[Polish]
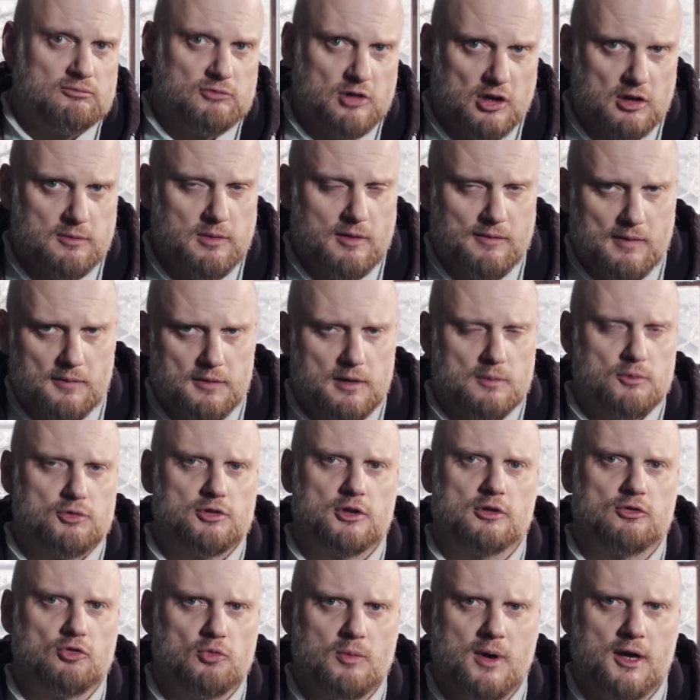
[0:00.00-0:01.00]
To chyba wam nie
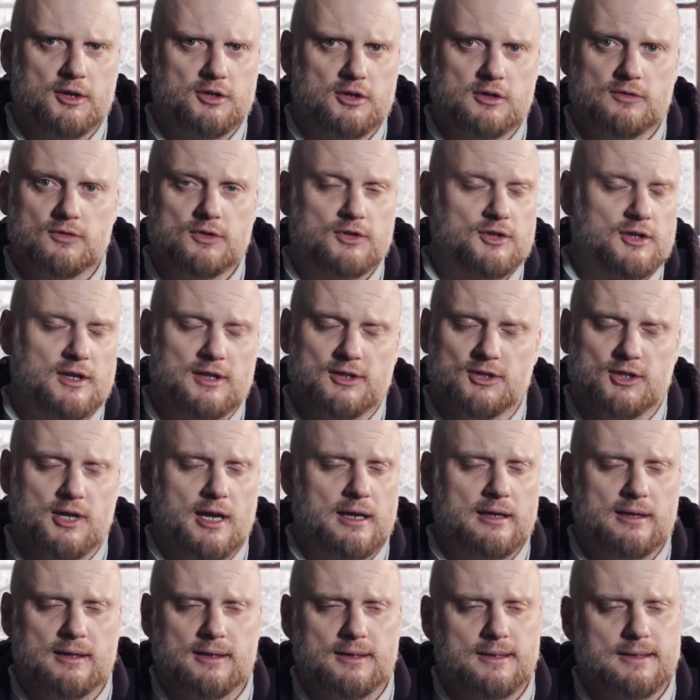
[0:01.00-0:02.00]
muszę tłumaczyć. Wszystkie
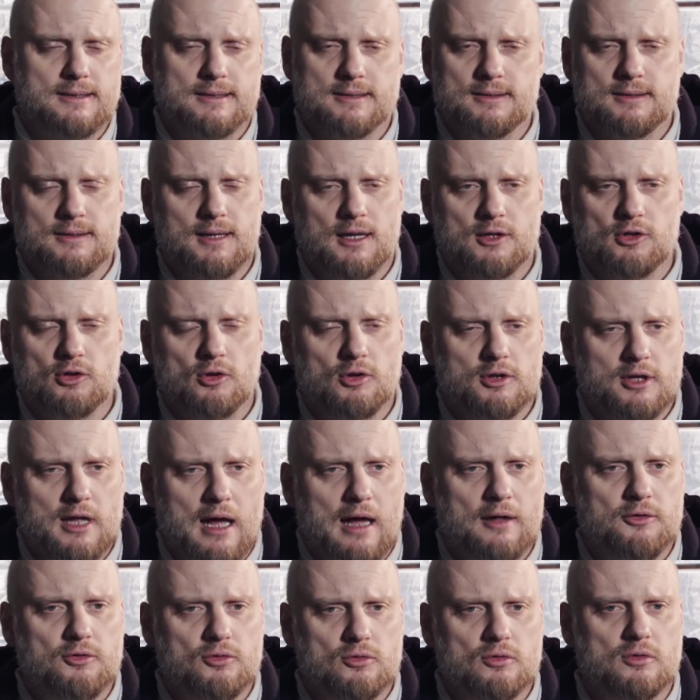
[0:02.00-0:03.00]
sceny z nad
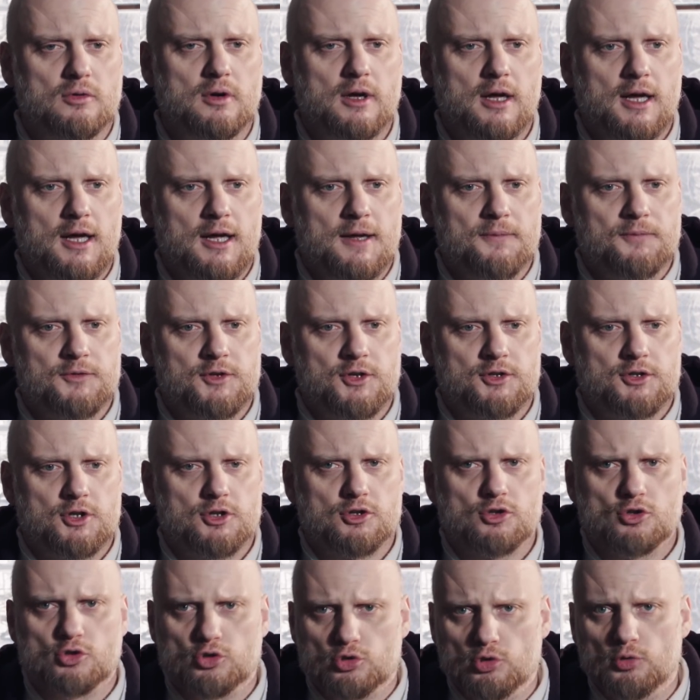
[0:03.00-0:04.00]
Jordanu, w sensie
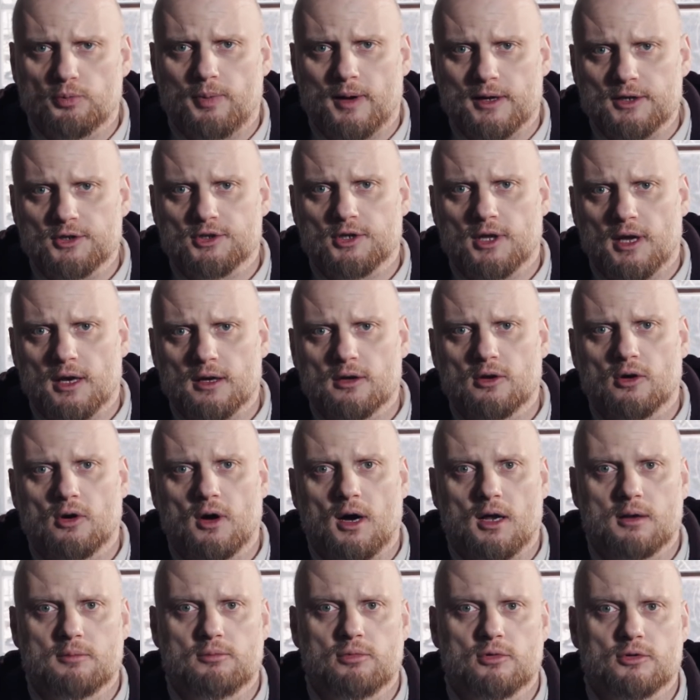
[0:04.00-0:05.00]
z chrztu
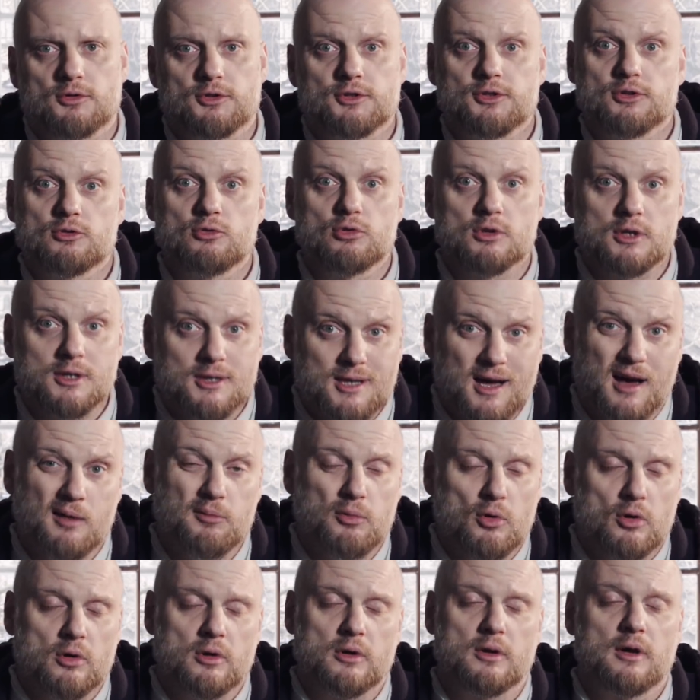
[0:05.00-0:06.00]
pańskiego albo z góry
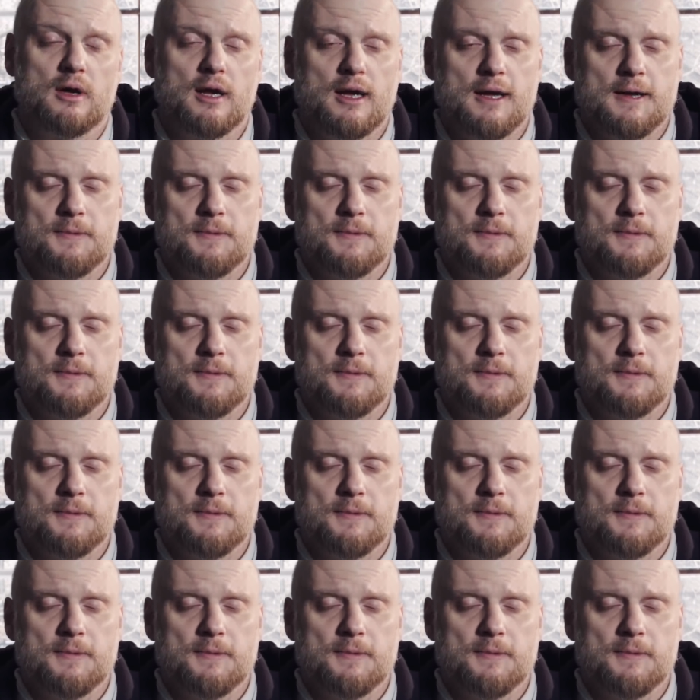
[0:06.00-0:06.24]
Tabor,